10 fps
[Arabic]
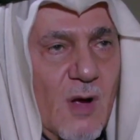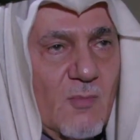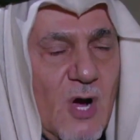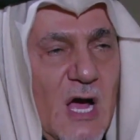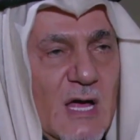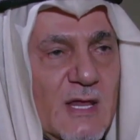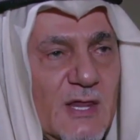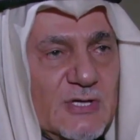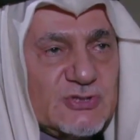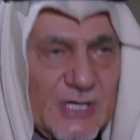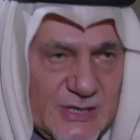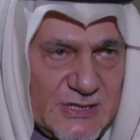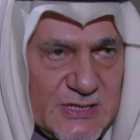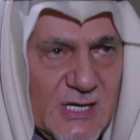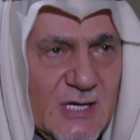كمعارضة آه،
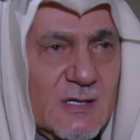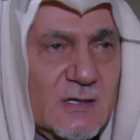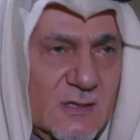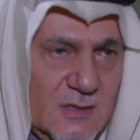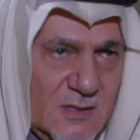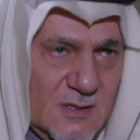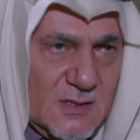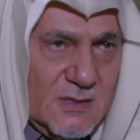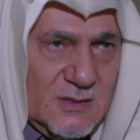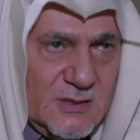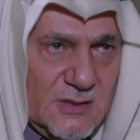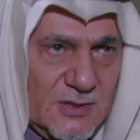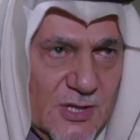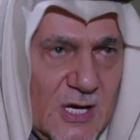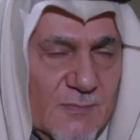شرعية
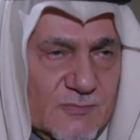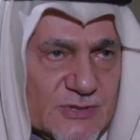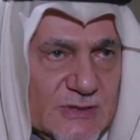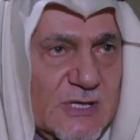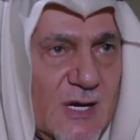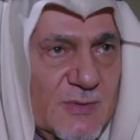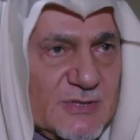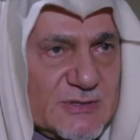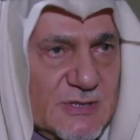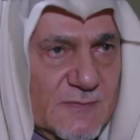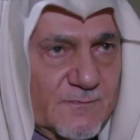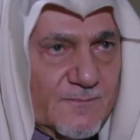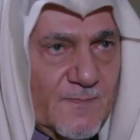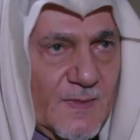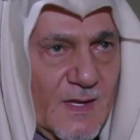لنظام صدام حسين
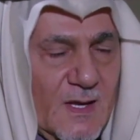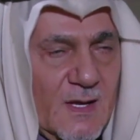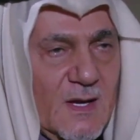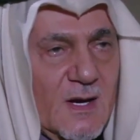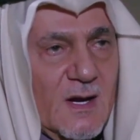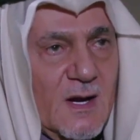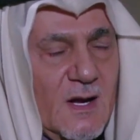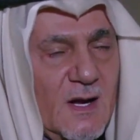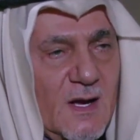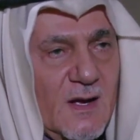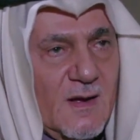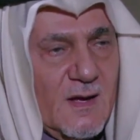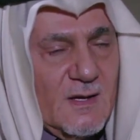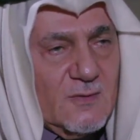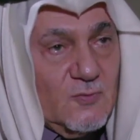
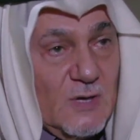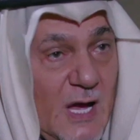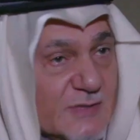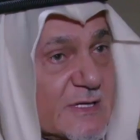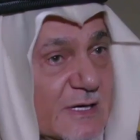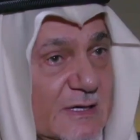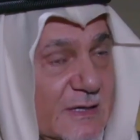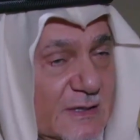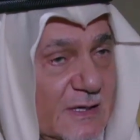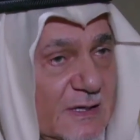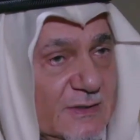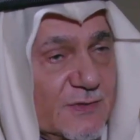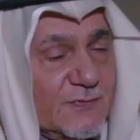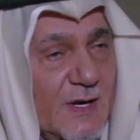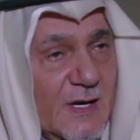آه، وحصل
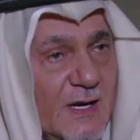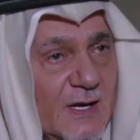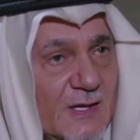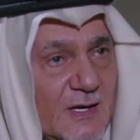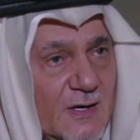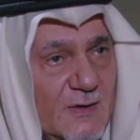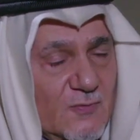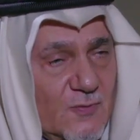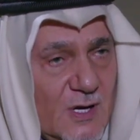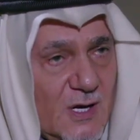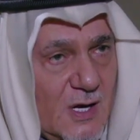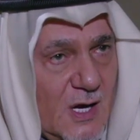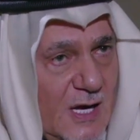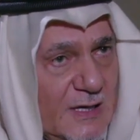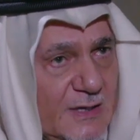الاتفاق هذا
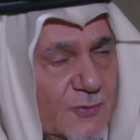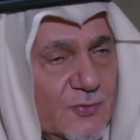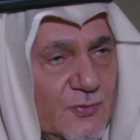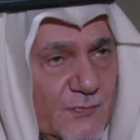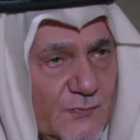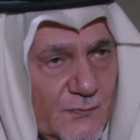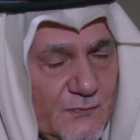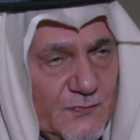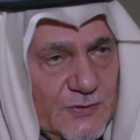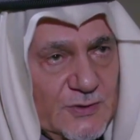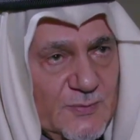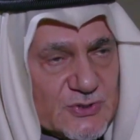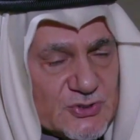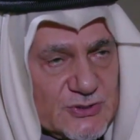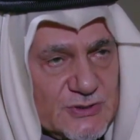وأعلنوا في
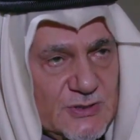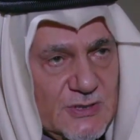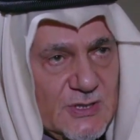دمشق